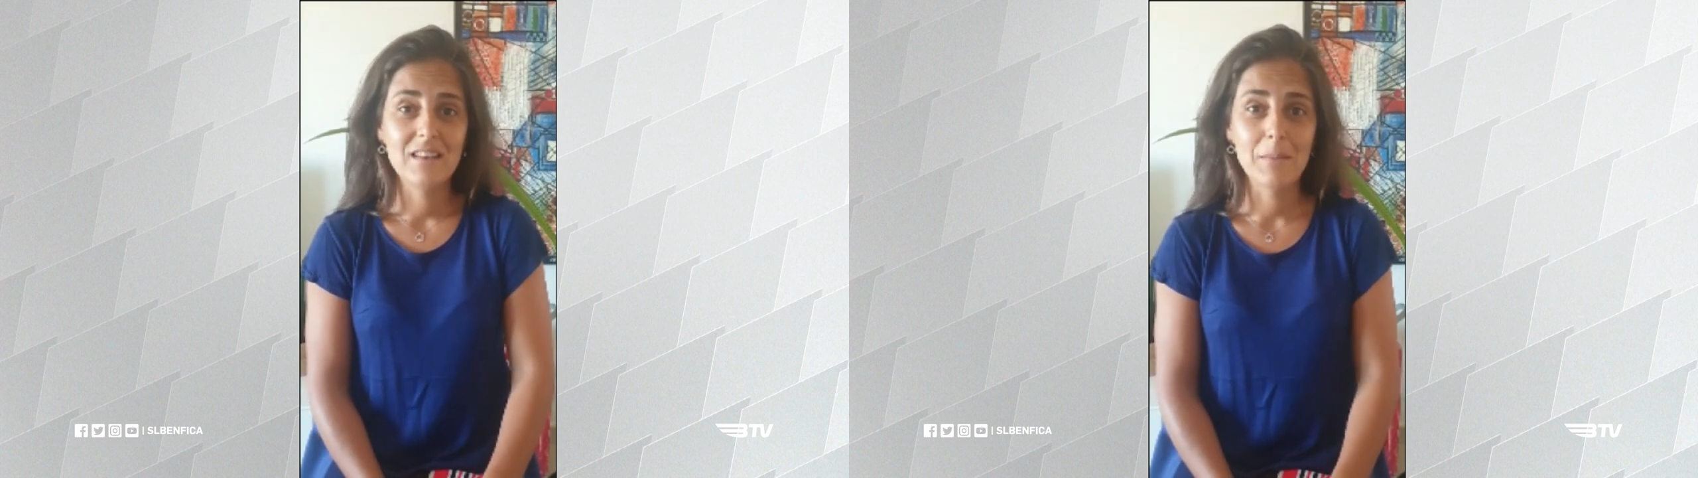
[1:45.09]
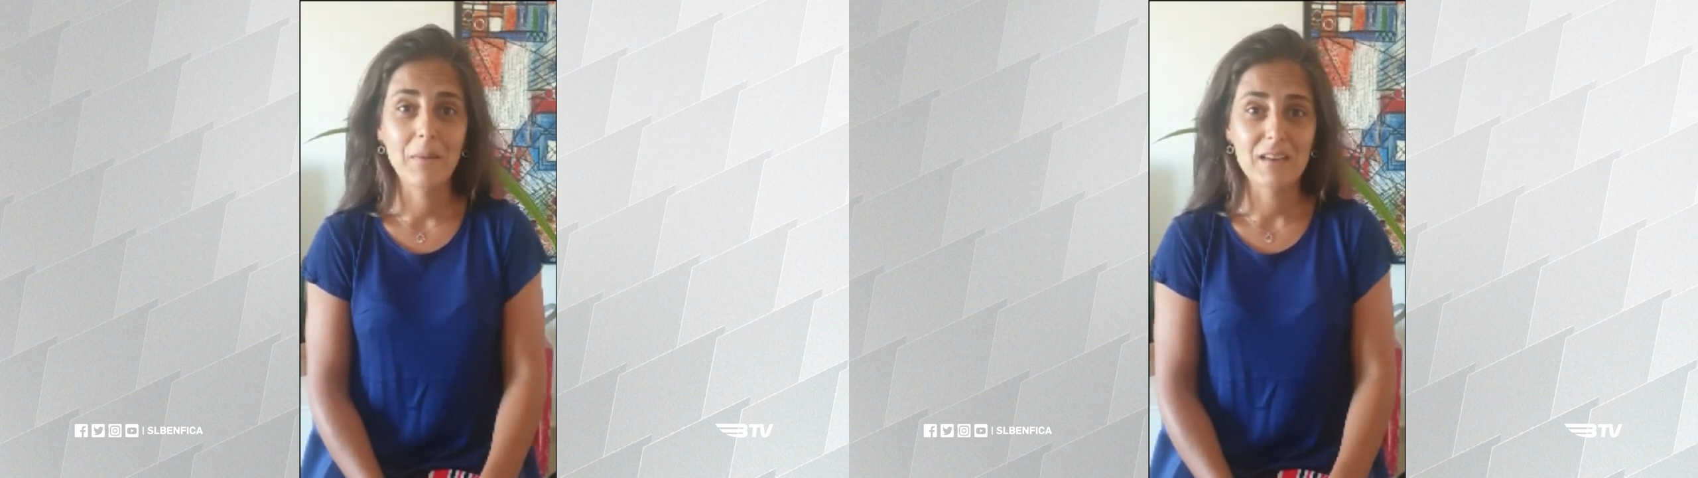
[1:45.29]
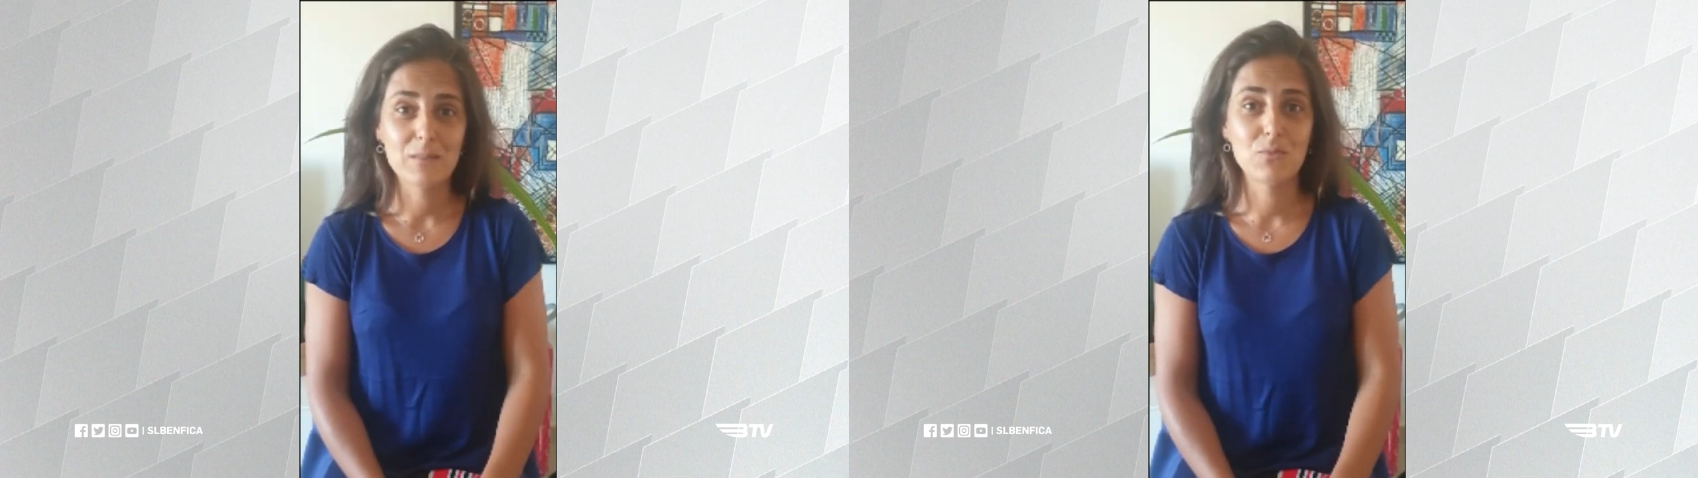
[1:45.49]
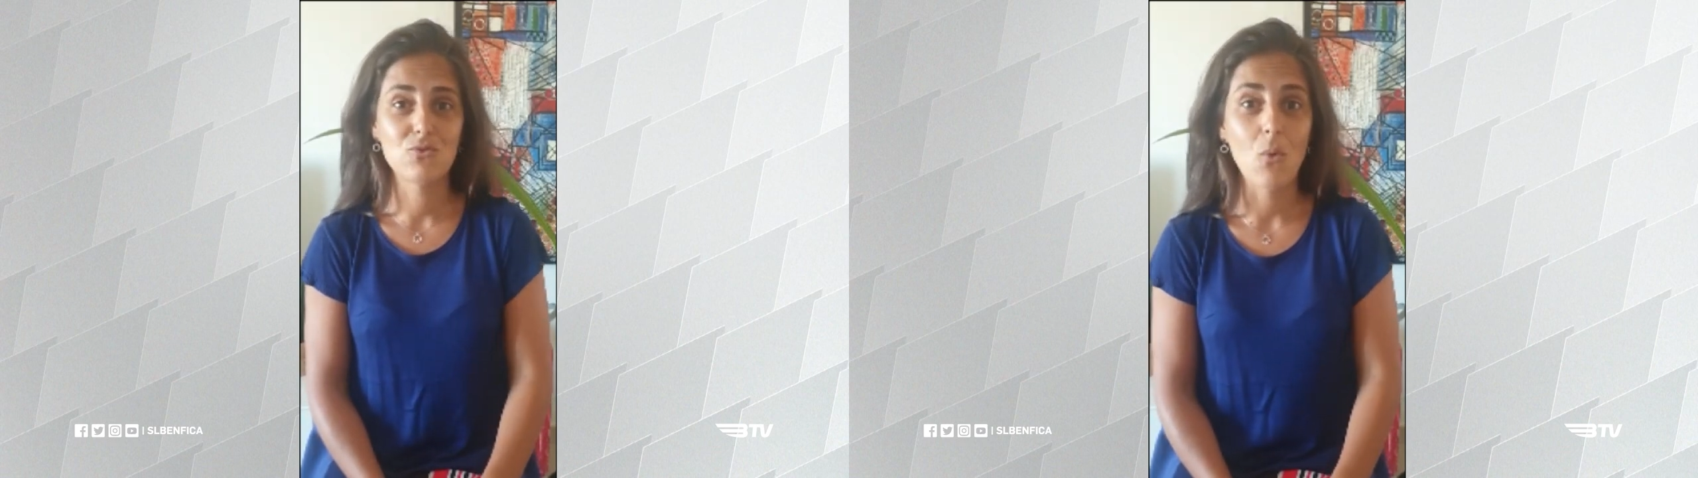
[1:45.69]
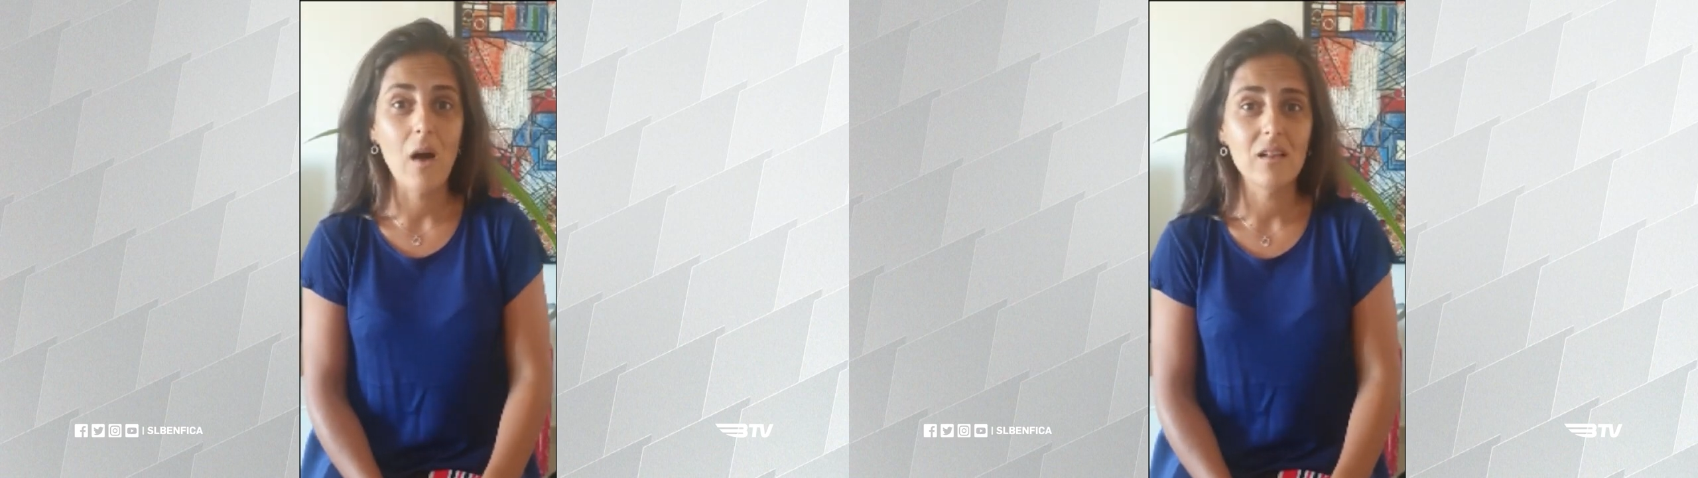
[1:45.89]
na parte
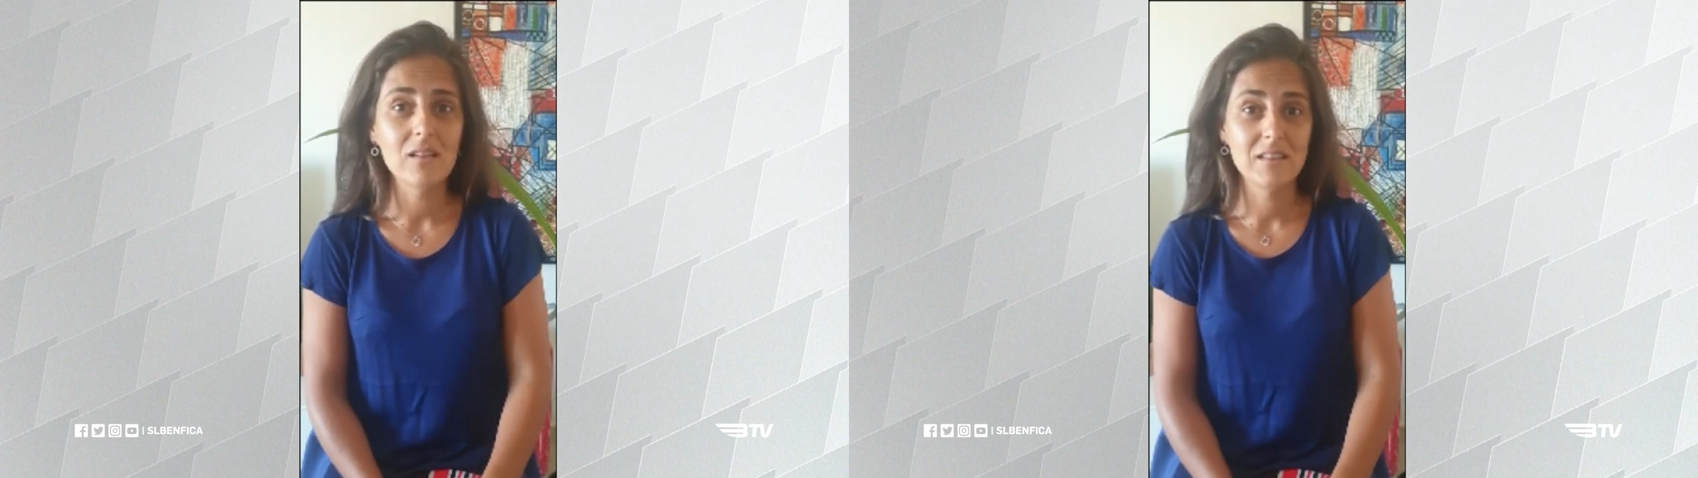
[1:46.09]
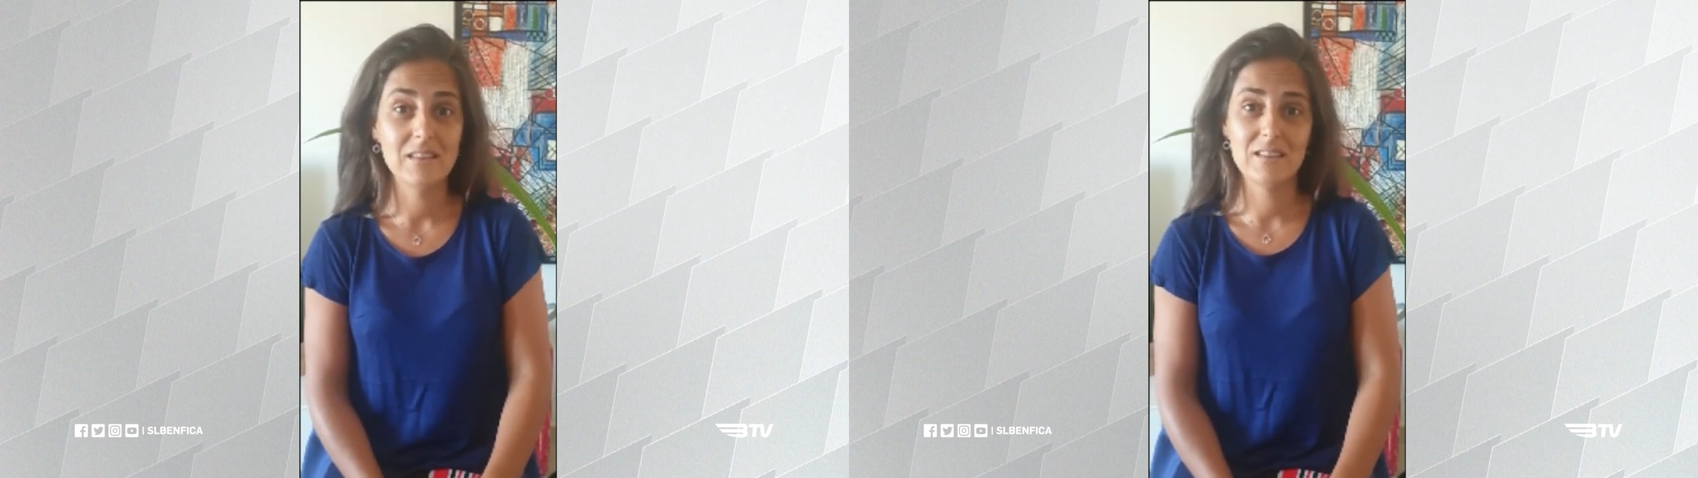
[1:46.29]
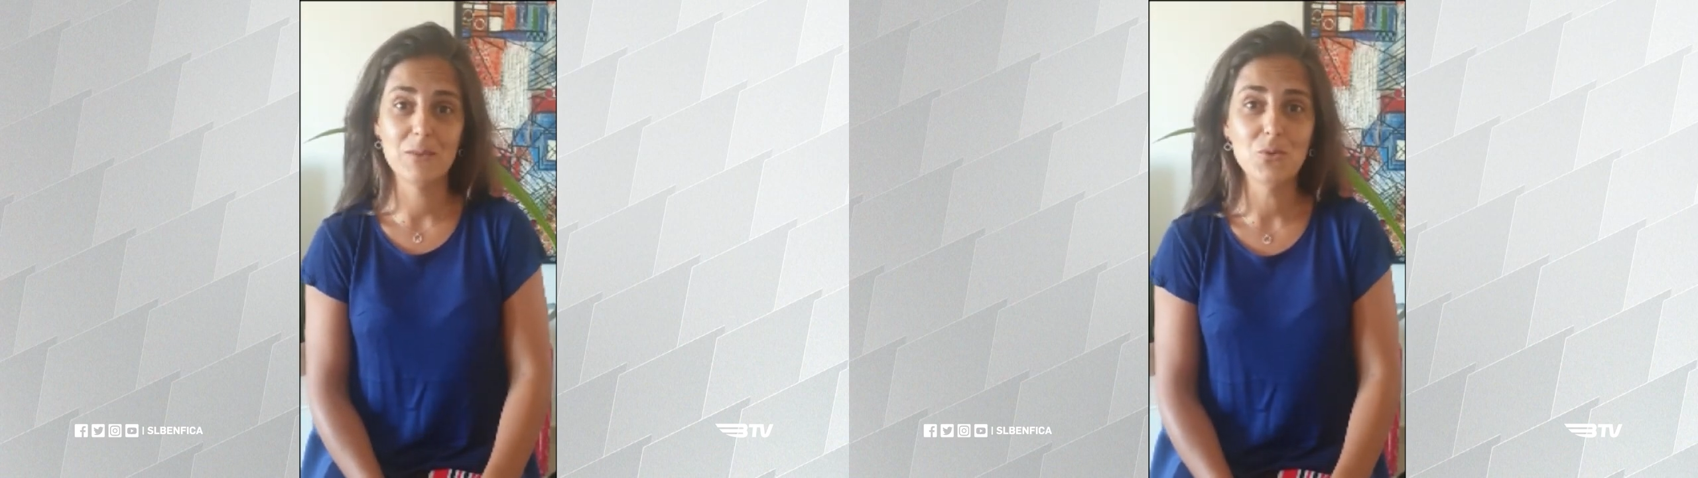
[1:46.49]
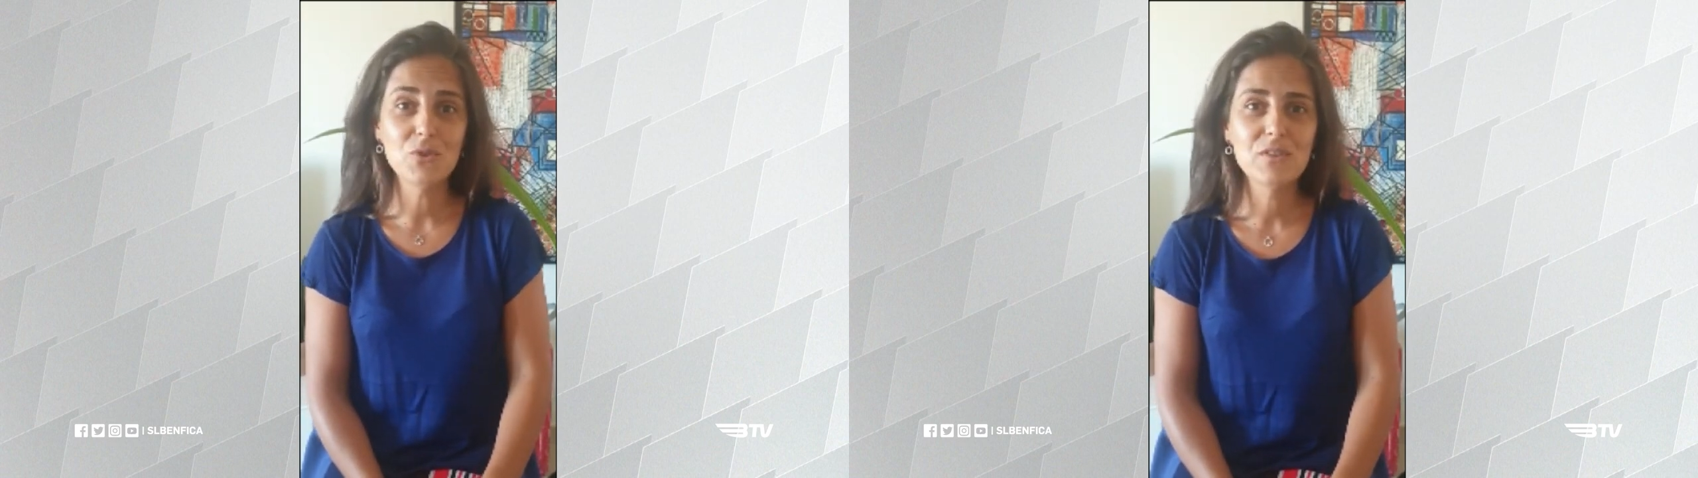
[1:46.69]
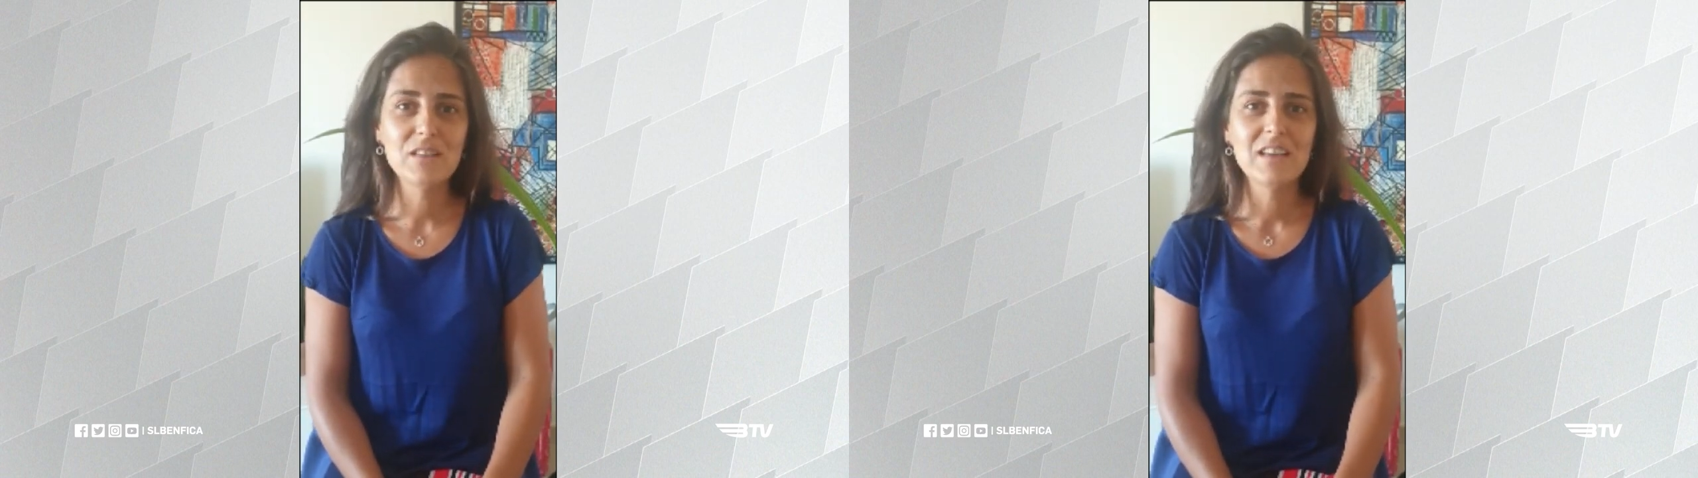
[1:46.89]
pessoal e de
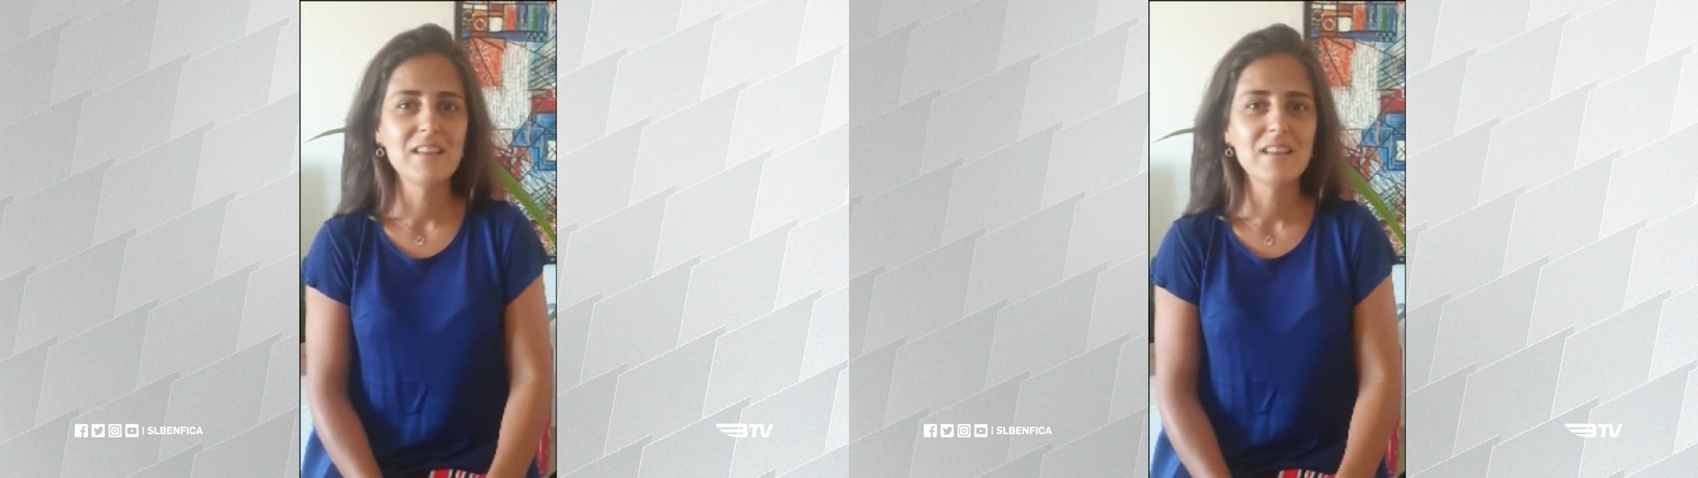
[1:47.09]
saúde,